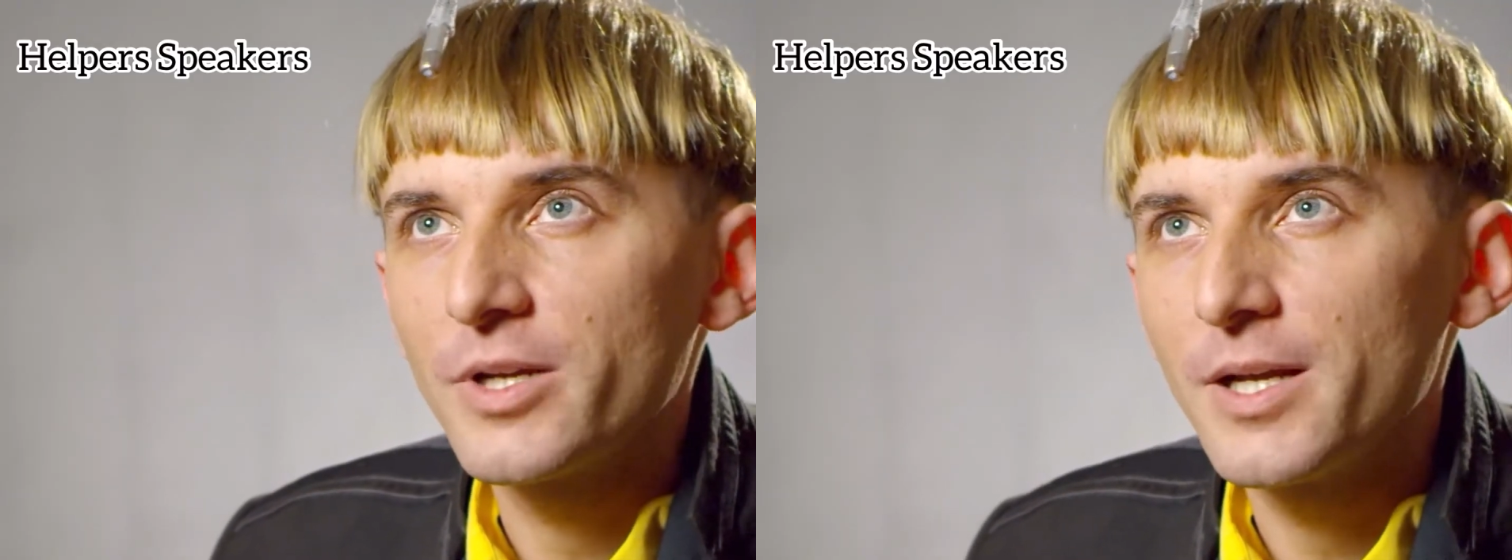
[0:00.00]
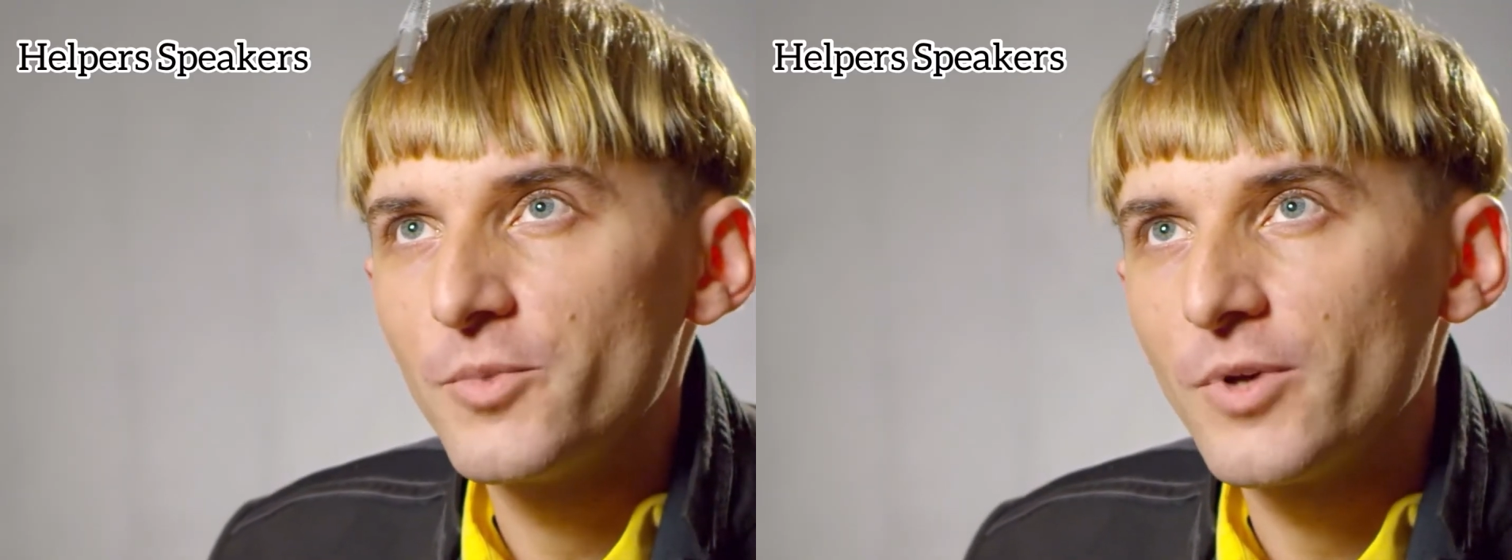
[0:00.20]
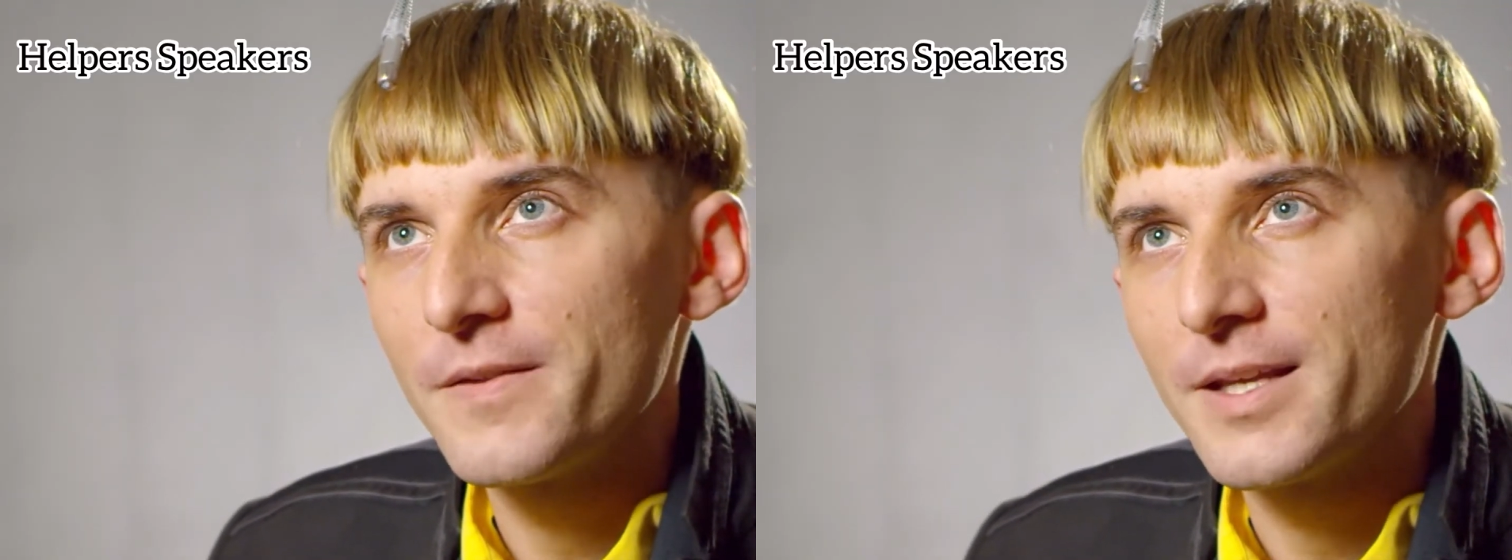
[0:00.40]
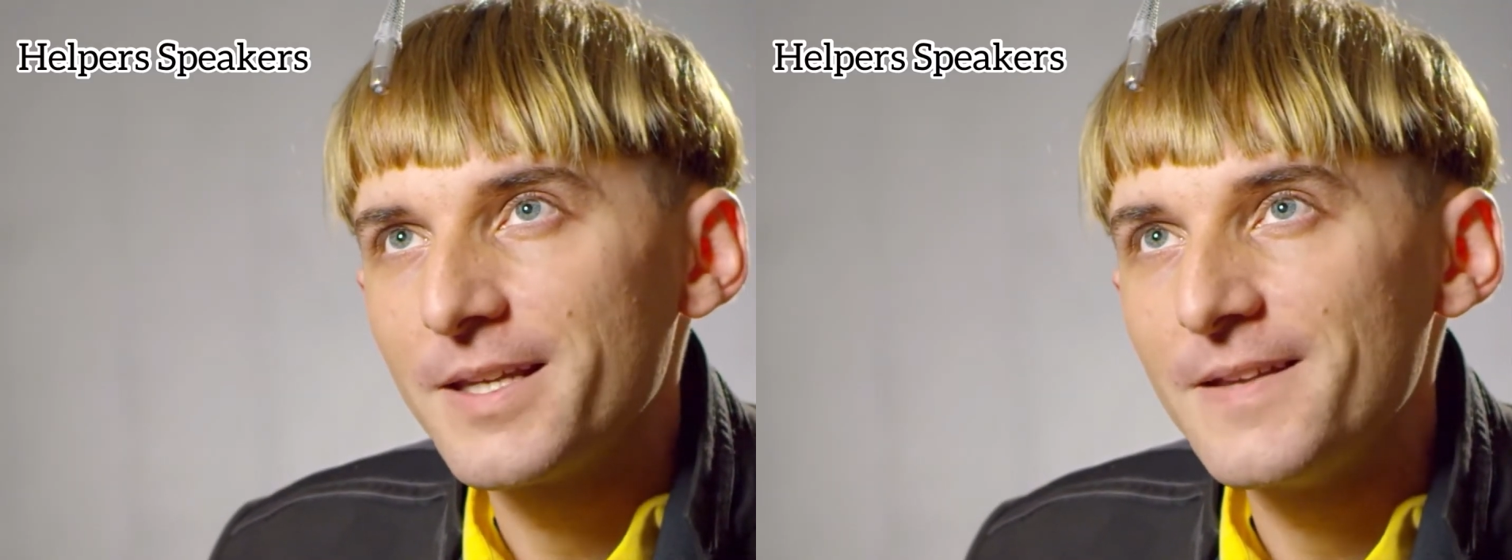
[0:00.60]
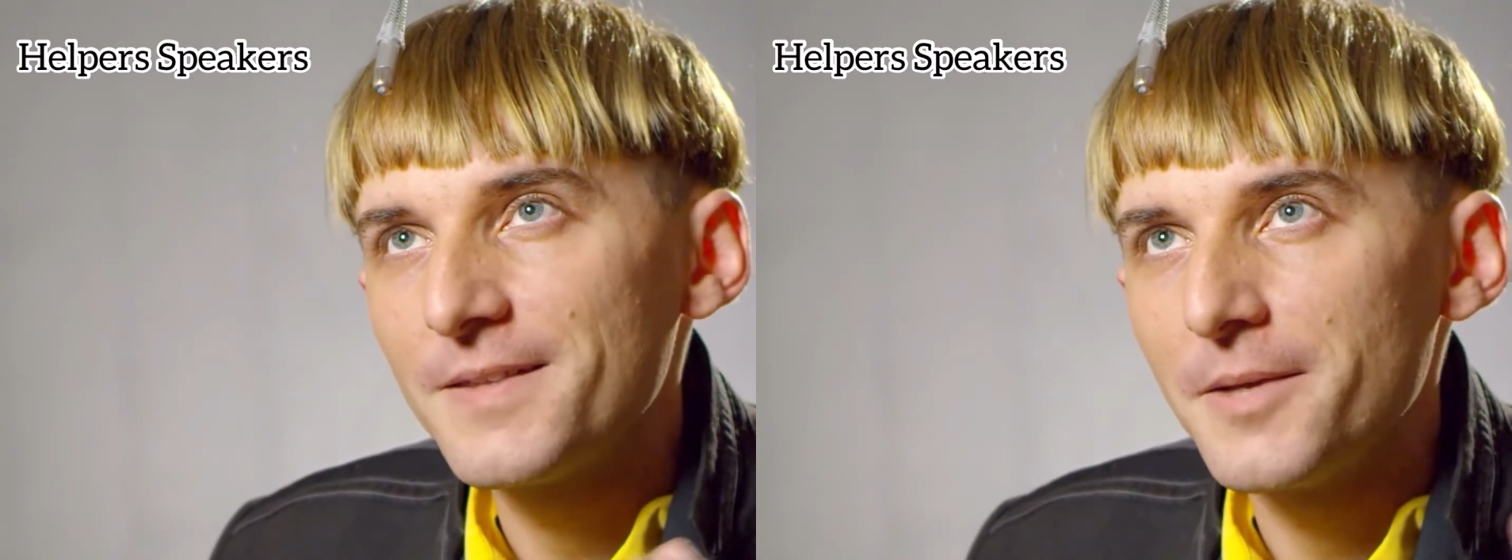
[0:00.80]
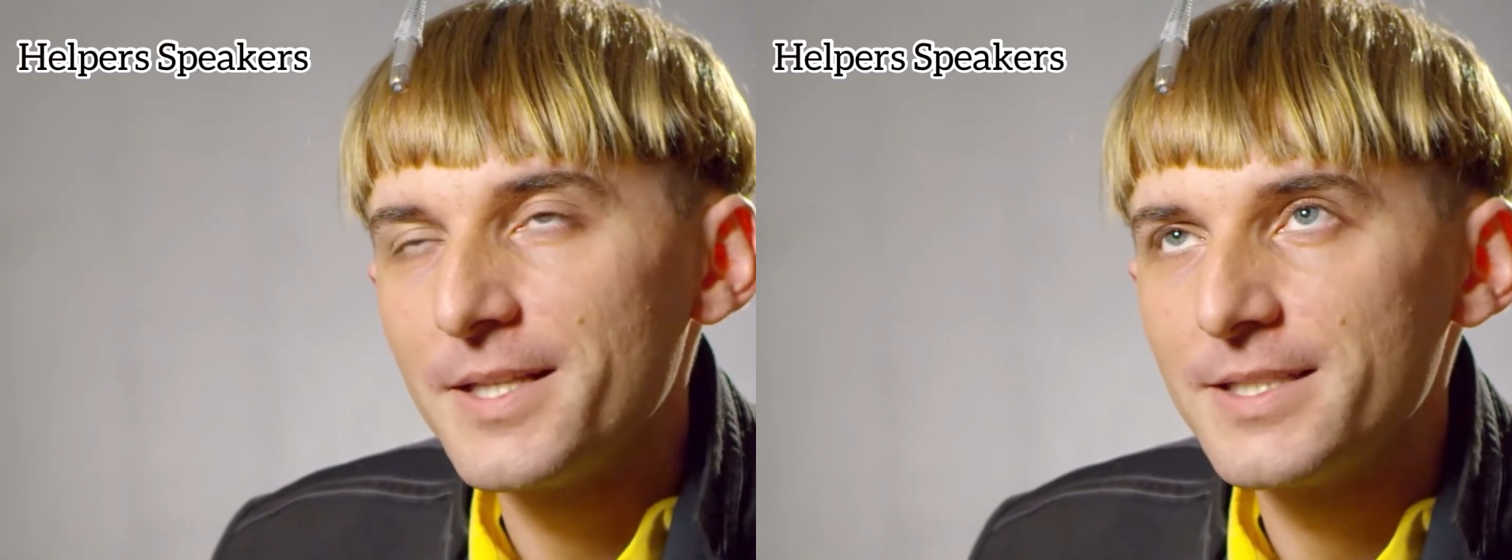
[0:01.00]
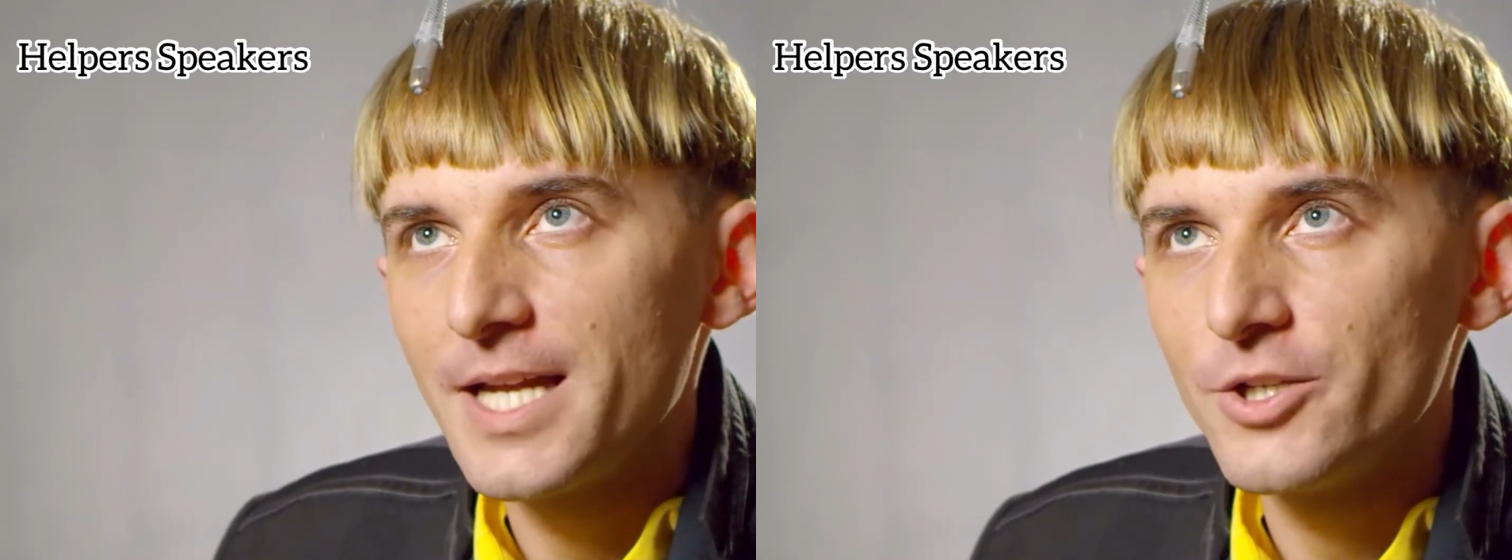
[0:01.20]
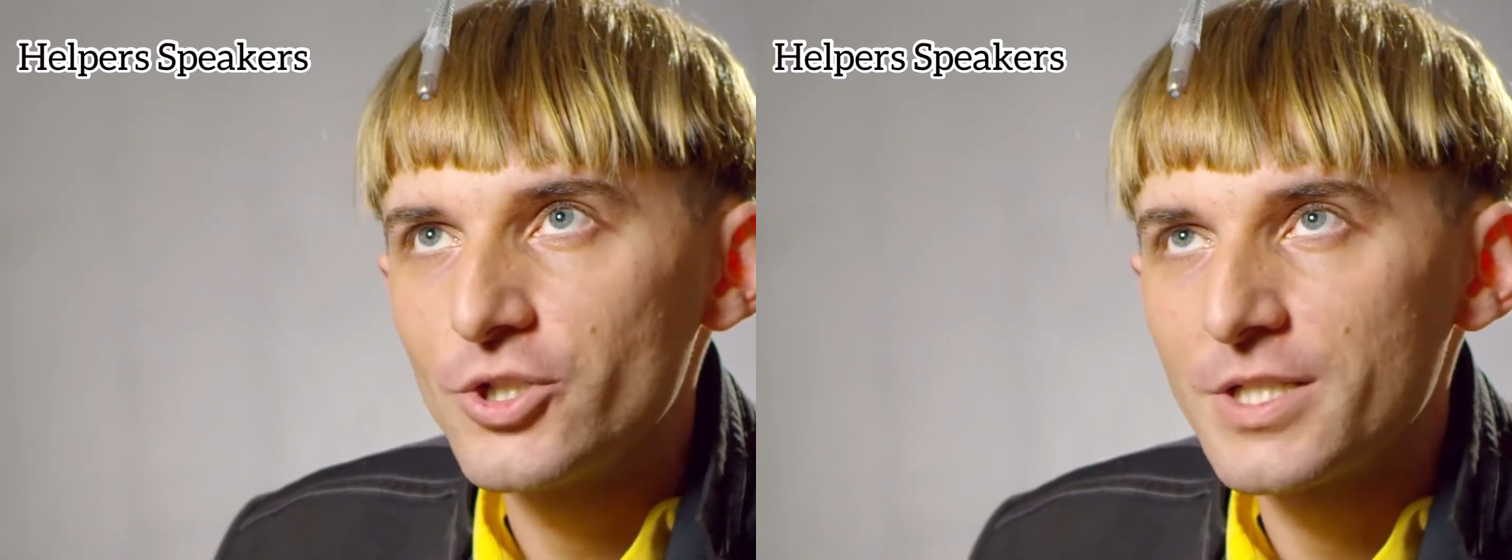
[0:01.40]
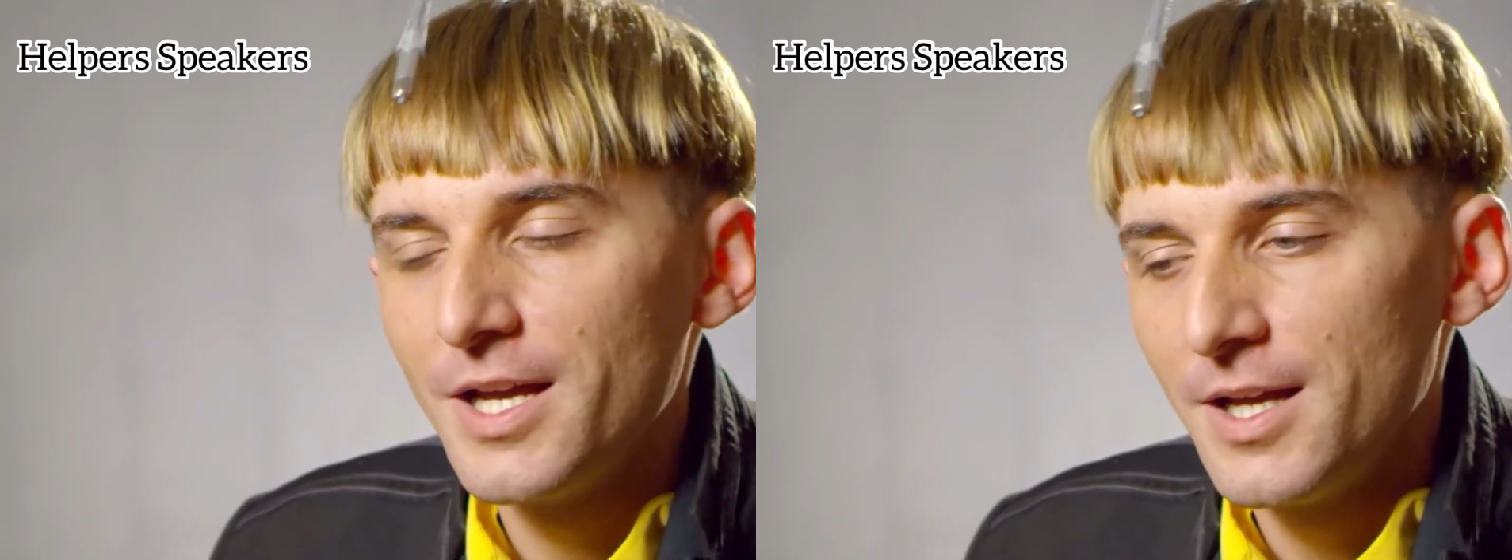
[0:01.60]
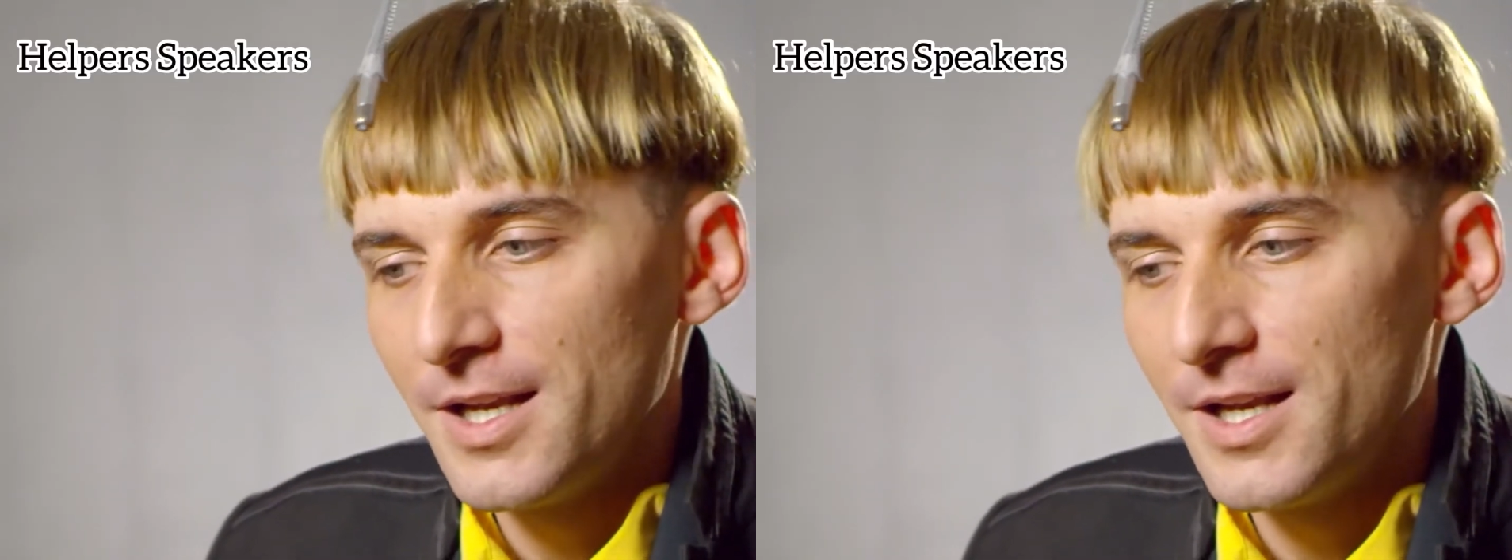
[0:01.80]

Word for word: por ejemplo, hace 15, 20 años